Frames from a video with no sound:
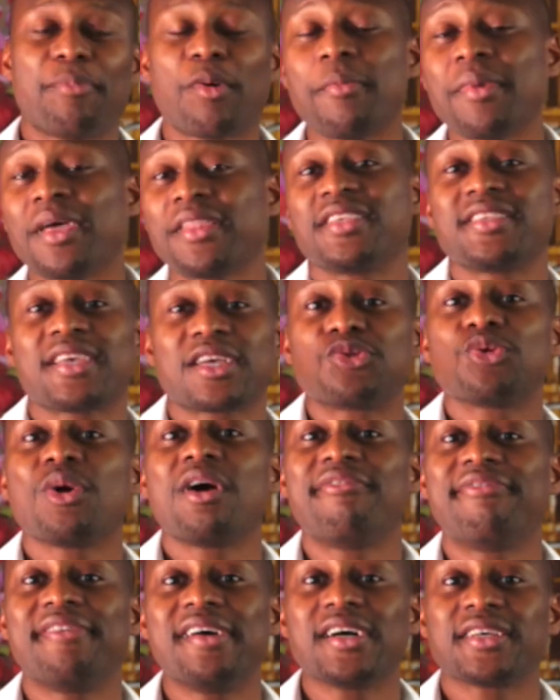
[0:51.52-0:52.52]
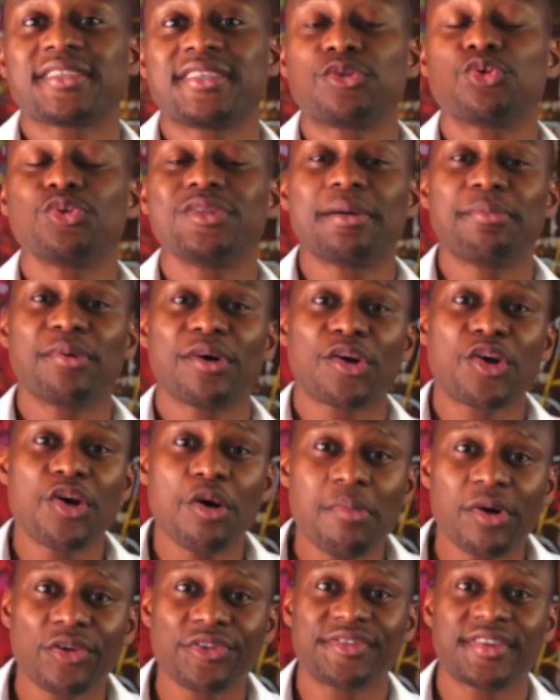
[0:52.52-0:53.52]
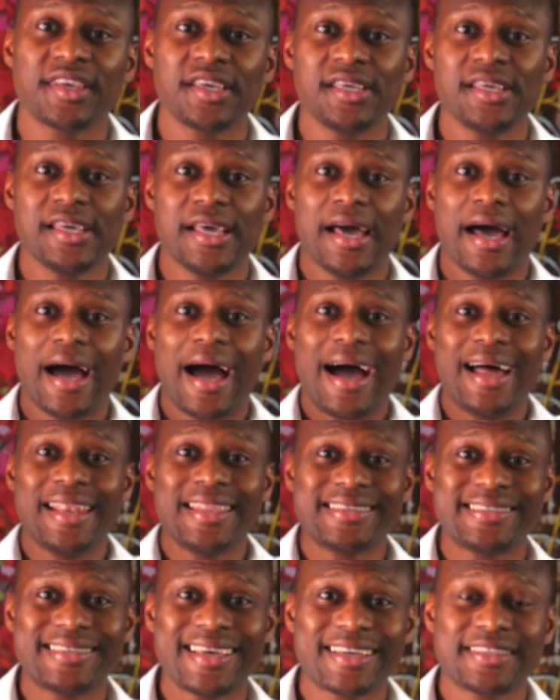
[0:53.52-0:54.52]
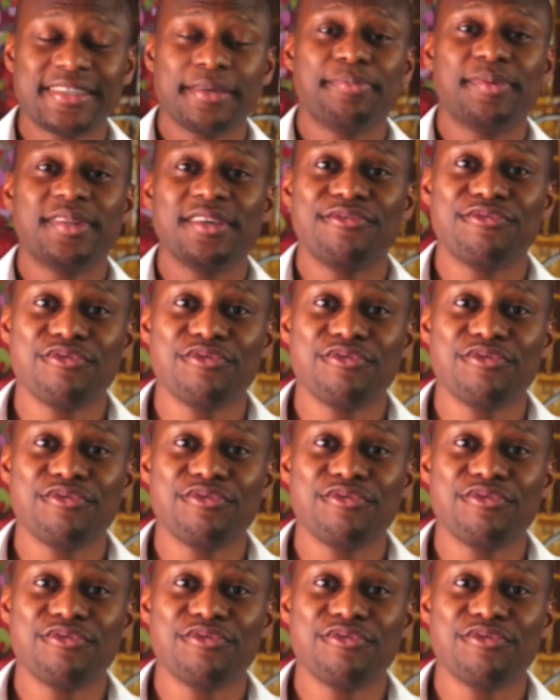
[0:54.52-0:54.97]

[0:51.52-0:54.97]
première des actions à faire, c'est tout d'abord commencer à les accepter